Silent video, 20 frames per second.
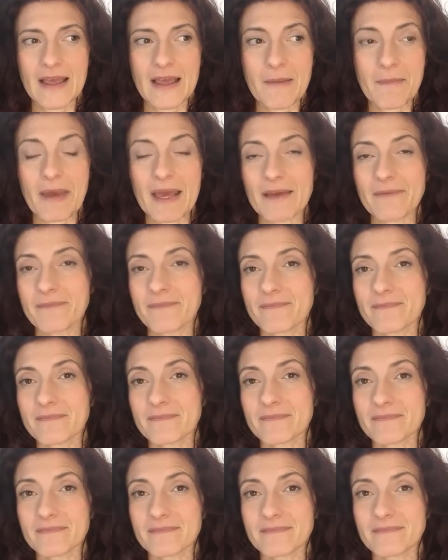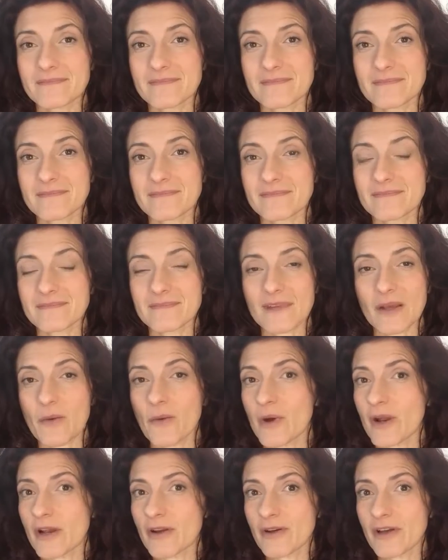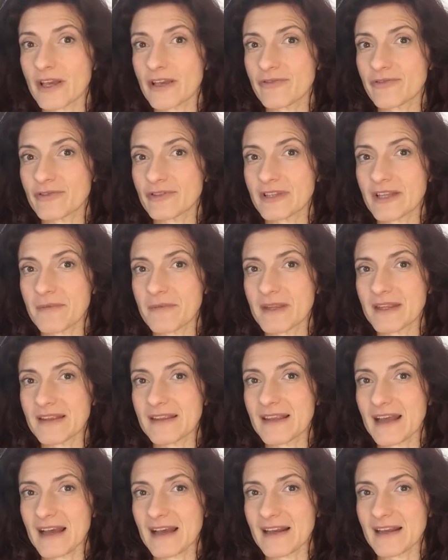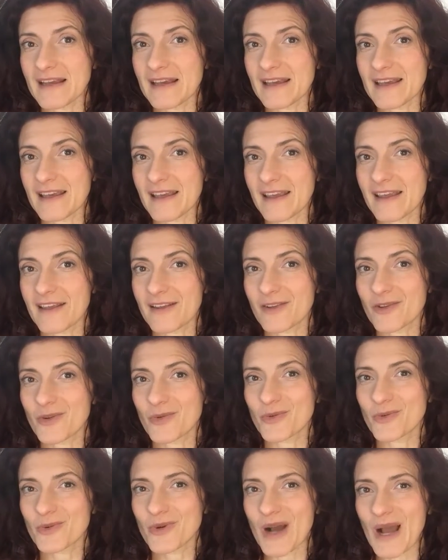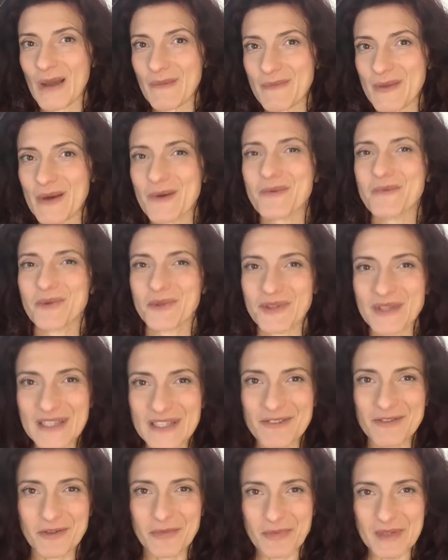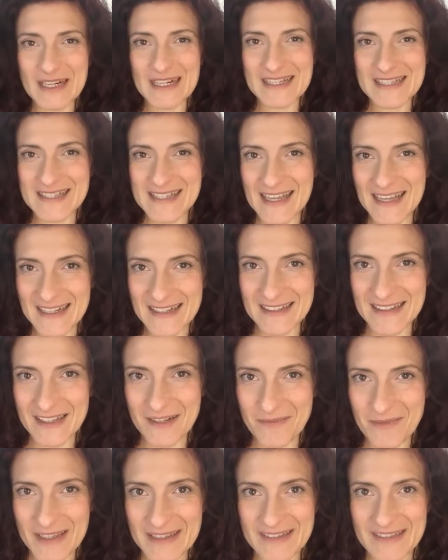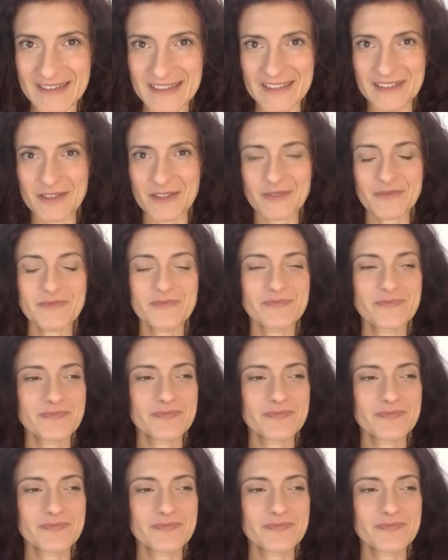Beh, quello che è fondamentale è che tu abbia un motivo per alzarti al mattino.